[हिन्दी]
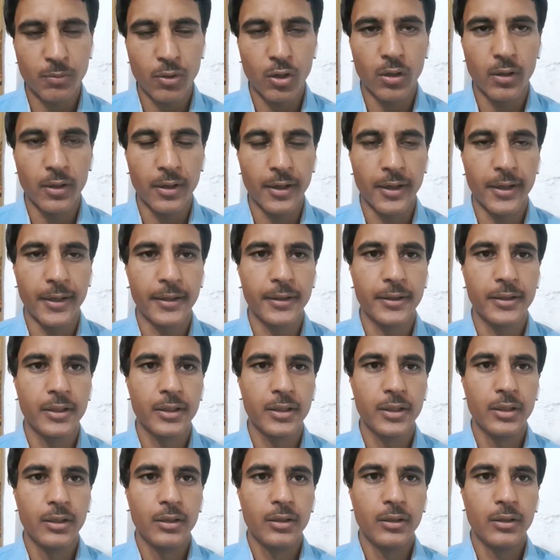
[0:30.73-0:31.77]
बॉलर
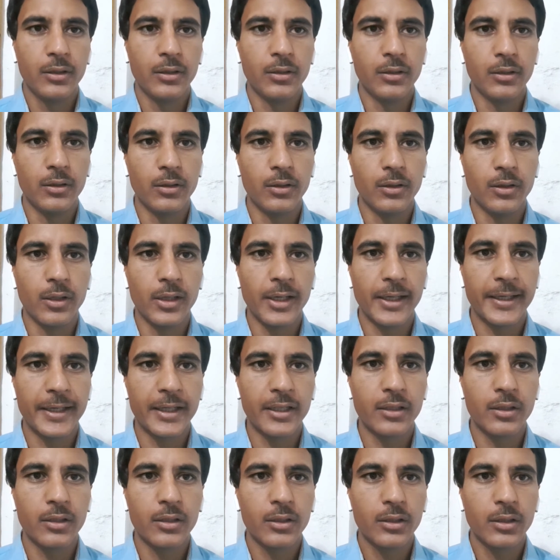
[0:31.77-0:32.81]
हैं
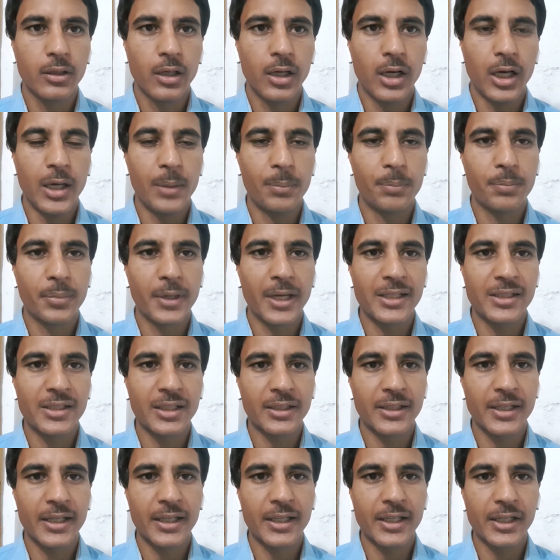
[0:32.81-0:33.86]
लेकिन आप कह
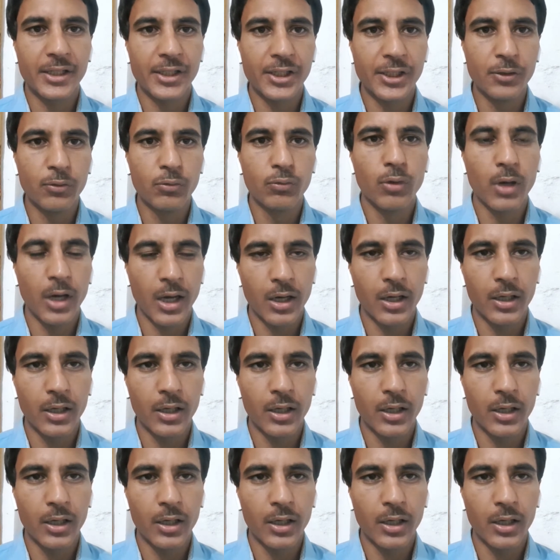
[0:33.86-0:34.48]
सकते हैं कि ड्यू